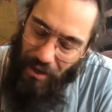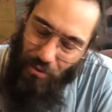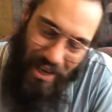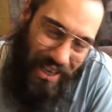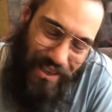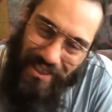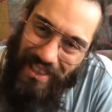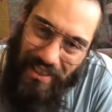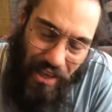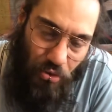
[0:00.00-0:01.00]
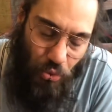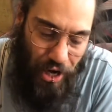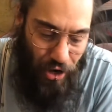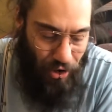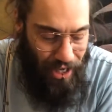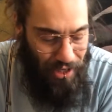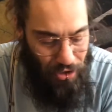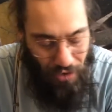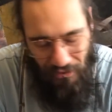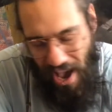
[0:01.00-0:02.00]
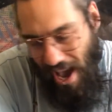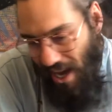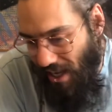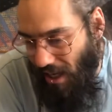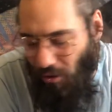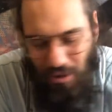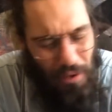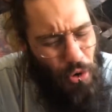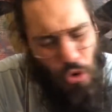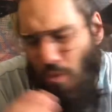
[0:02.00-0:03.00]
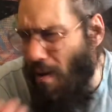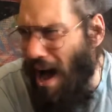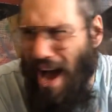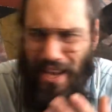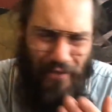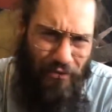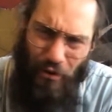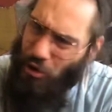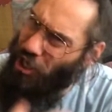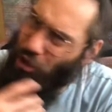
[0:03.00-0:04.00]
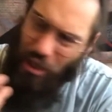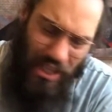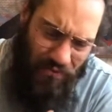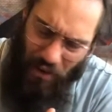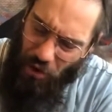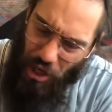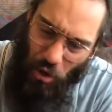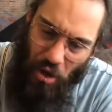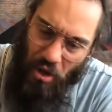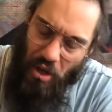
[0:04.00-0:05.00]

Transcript: Guarda, sta tranquillo che io sono vecchia, non ti preoccupare chi è favorito, chi è sfavorito.